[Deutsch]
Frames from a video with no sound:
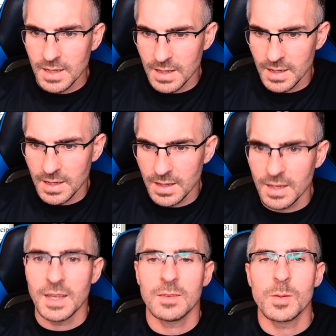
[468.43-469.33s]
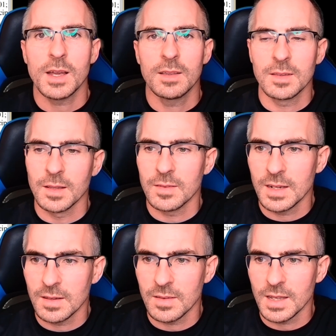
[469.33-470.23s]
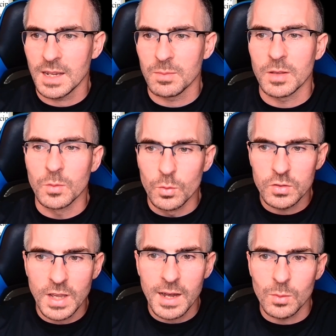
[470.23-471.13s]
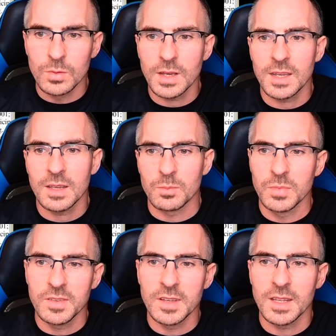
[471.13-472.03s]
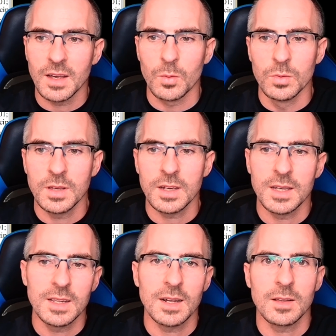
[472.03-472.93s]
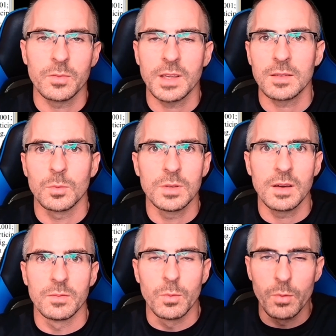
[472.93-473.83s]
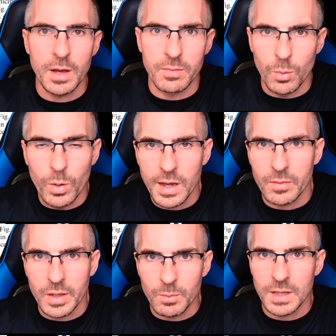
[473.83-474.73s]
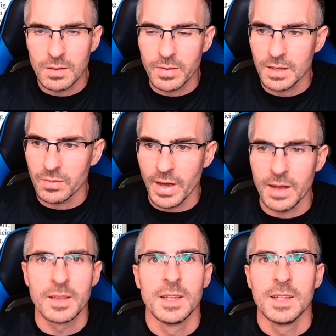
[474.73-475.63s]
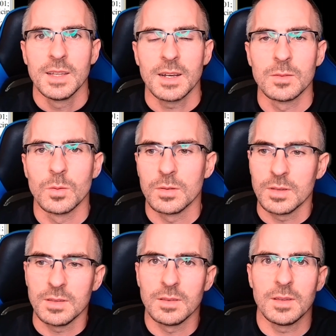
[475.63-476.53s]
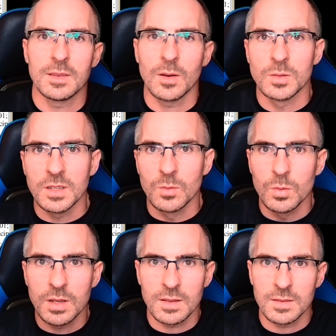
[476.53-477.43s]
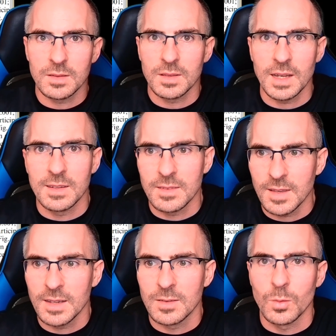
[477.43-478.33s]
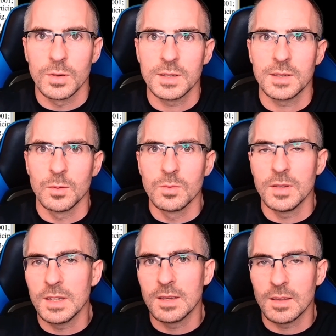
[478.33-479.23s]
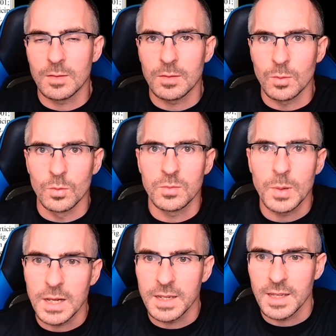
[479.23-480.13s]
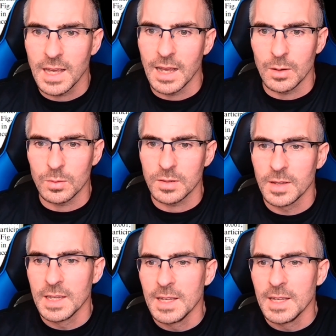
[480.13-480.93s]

Äh, erstmal ganz interessant, dass er gar nicht mal so stark runtergeht. Ein bisschen geht er runter, geht halt auf das runter, wo er vorher im Endeffekt war. Also es ist jetzt auch nicht so, dass dann Sex euch irgendwie die Testosteronspiegel in den Keller haut.